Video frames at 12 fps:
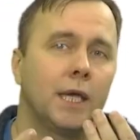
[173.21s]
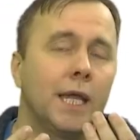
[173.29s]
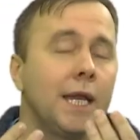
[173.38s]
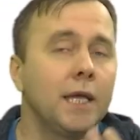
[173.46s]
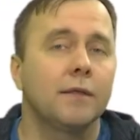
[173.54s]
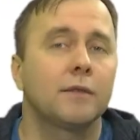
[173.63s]

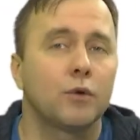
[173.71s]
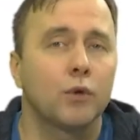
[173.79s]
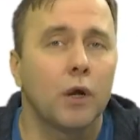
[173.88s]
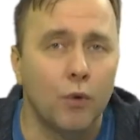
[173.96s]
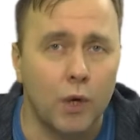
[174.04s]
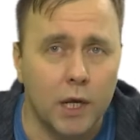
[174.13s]
Или есть
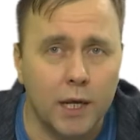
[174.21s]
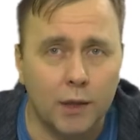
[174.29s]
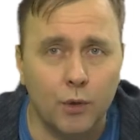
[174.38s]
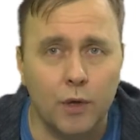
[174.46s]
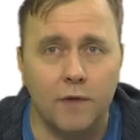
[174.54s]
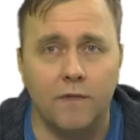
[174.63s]
трудоголик,
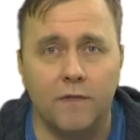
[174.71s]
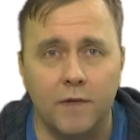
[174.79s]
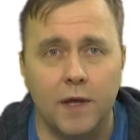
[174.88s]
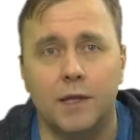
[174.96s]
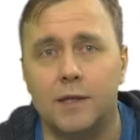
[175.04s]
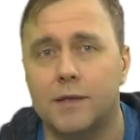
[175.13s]
который
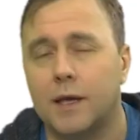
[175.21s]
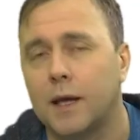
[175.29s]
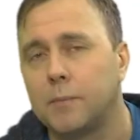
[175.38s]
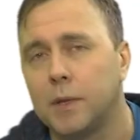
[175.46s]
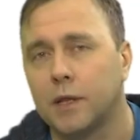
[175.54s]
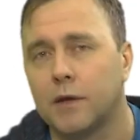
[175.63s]
вертится
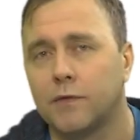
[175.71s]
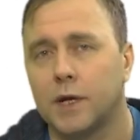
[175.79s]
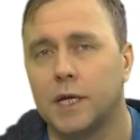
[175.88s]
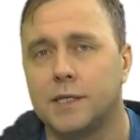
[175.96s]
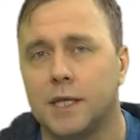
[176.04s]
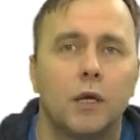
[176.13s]
как белка в
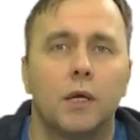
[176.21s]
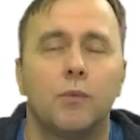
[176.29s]
колесе.